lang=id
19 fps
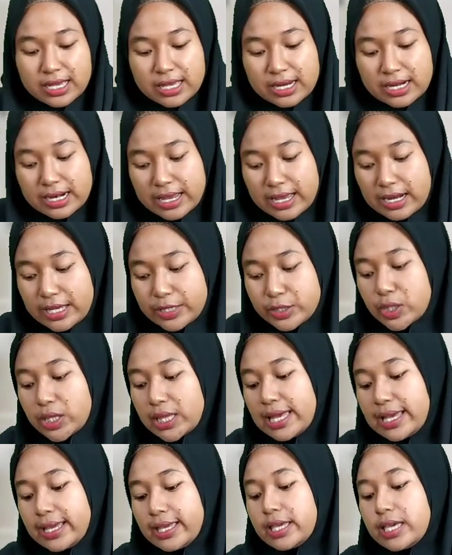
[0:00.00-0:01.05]
Nah lanjut
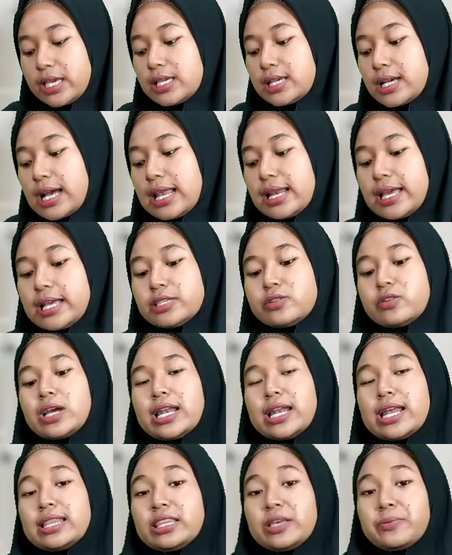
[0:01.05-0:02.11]
lagi, kalian juga
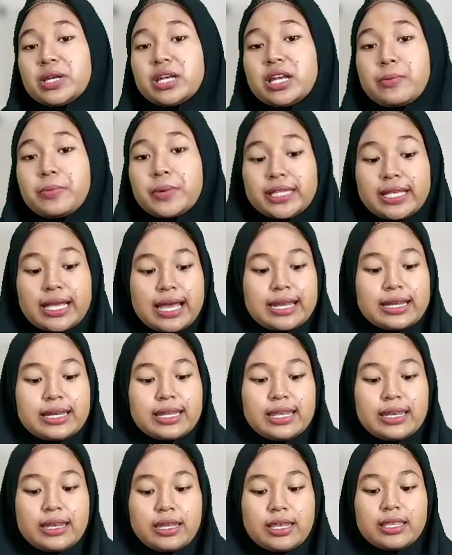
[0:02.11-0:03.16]
nanti mendapatkan
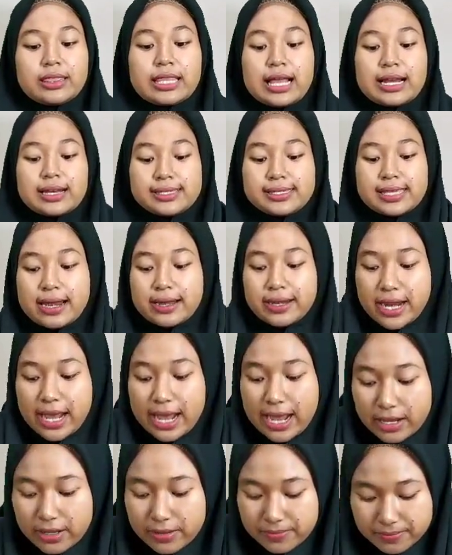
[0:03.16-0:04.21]
ini tali
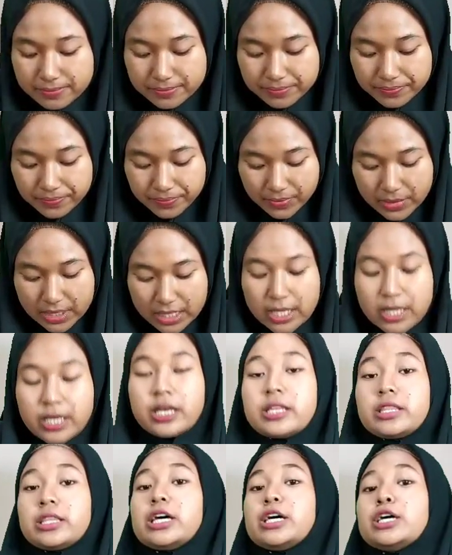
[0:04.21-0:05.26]
sandang
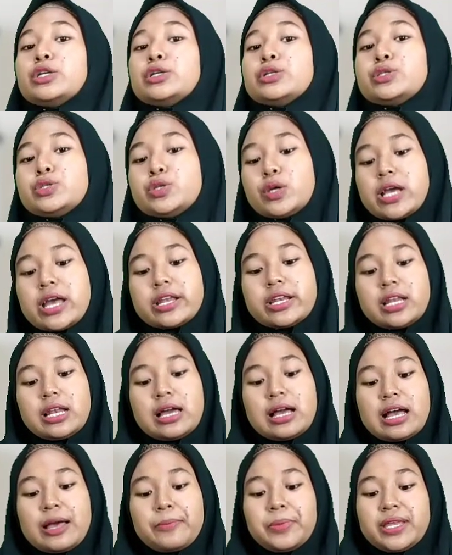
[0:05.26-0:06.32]
Terus juga
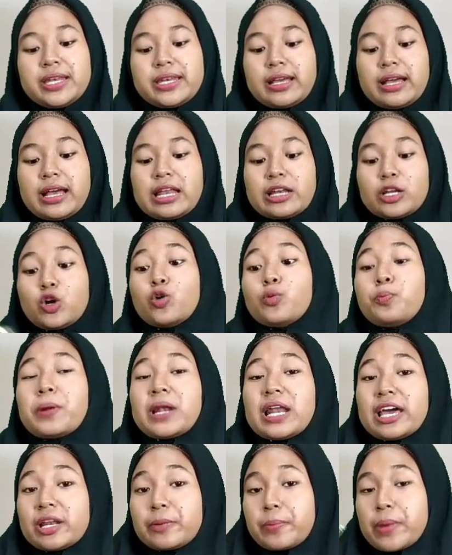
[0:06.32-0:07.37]
dilengkapi dengan
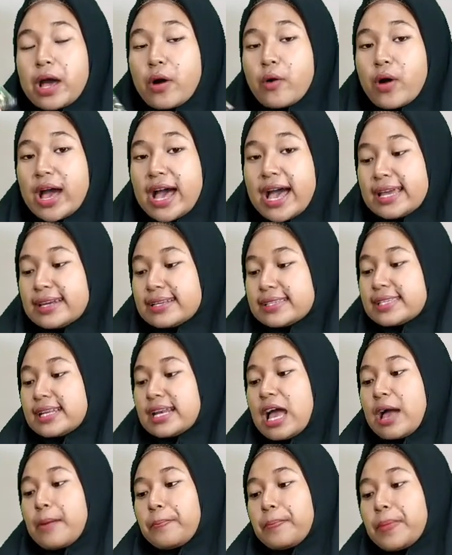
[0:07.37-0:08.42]
kupler bawaan
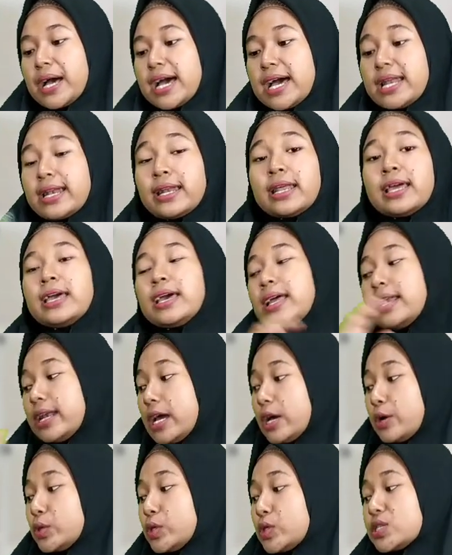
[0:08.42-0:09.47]
senapan
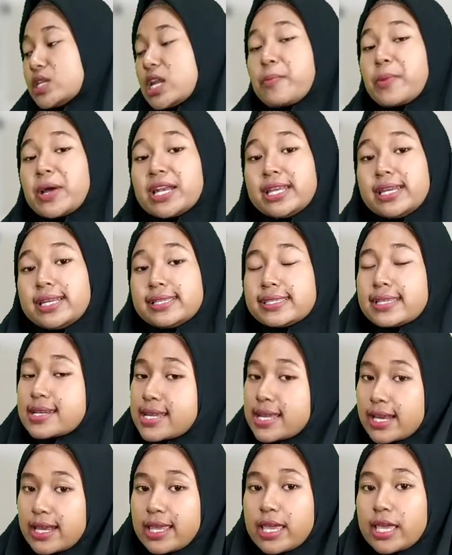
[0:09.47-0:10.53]
Nah untuk senapan ini
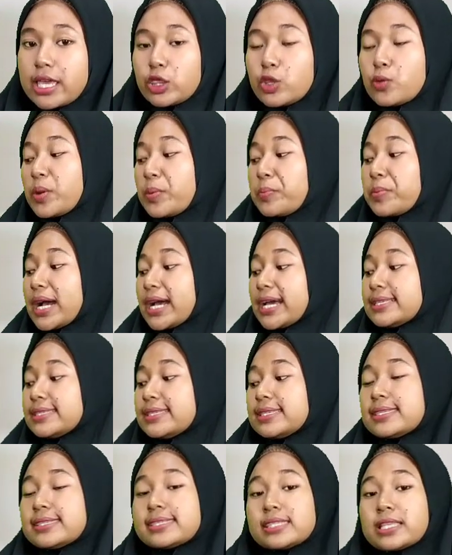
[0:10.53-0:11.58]
sendiri itu memakai
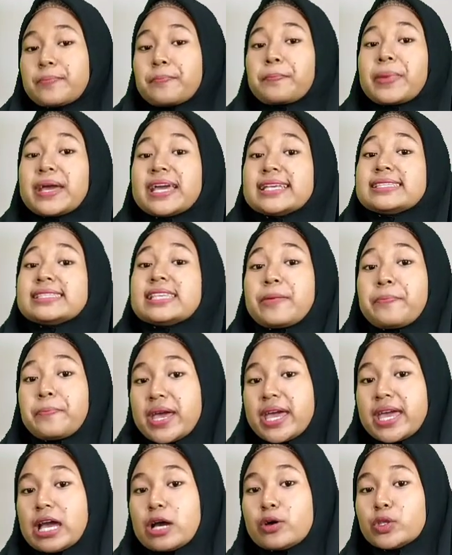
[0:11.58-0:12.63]
sistem PCP
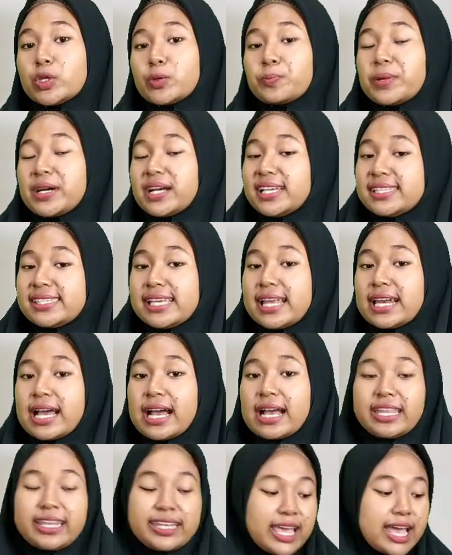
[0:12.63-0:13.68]
ya untuk pengisian
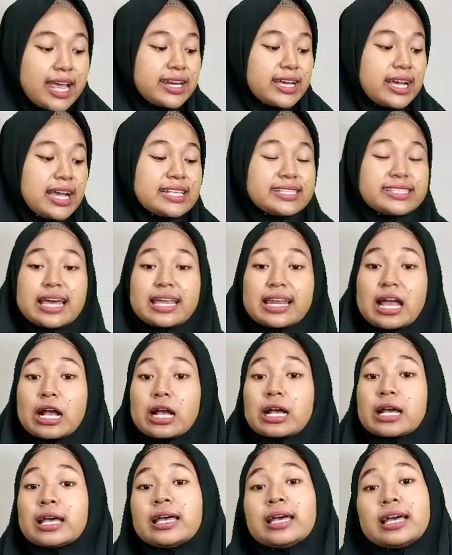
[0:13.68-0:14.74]
anginnya Dengan cara